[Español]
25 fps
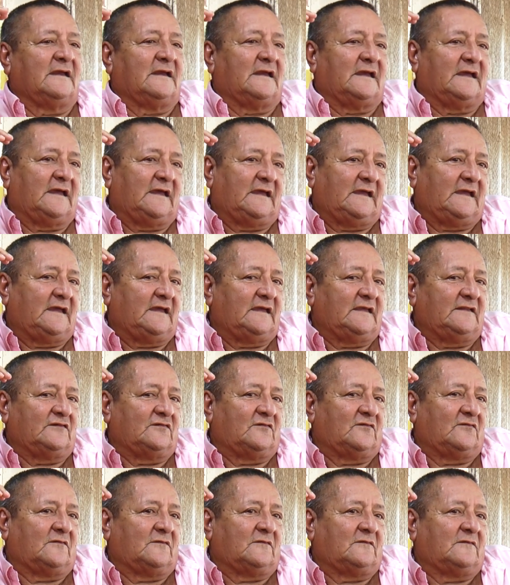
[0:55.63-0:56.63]
Eh,
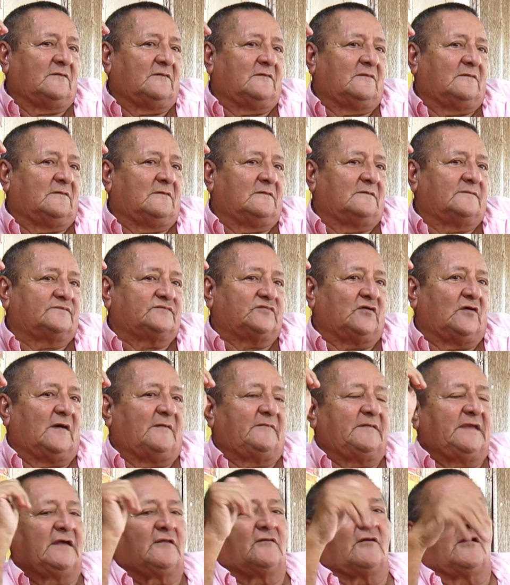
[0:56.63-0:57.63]
no,
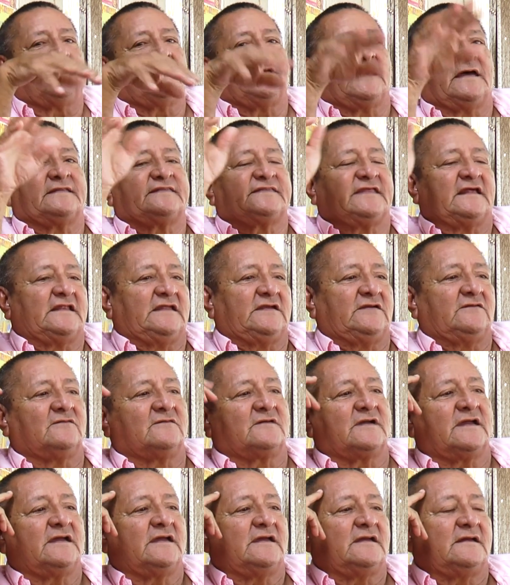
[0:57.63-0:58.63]
todavía no había tenido
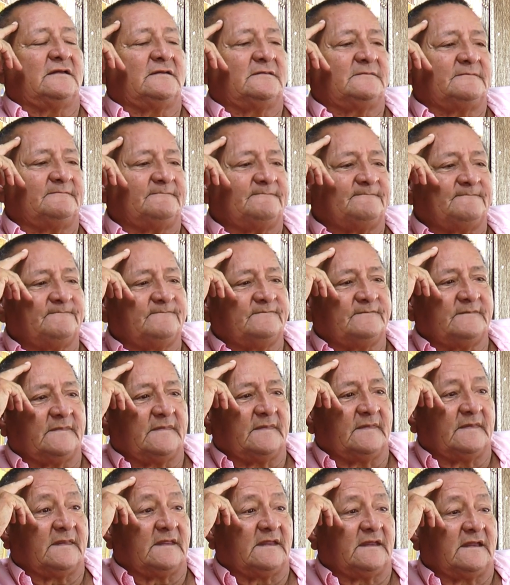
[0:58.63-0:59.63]
que,
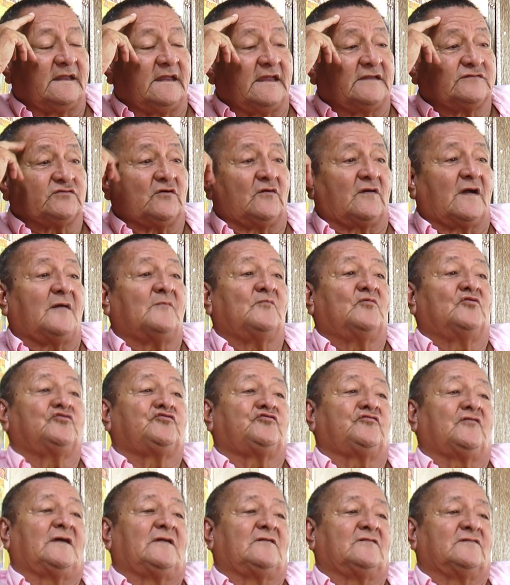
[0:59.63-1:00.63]
que tocar
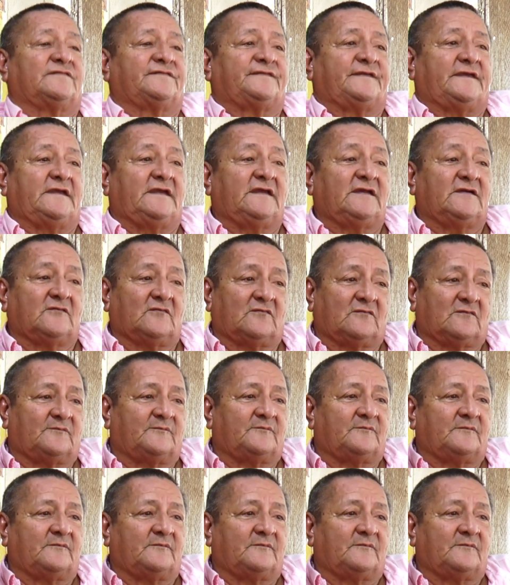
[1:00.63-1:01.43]
mucho a los hijos,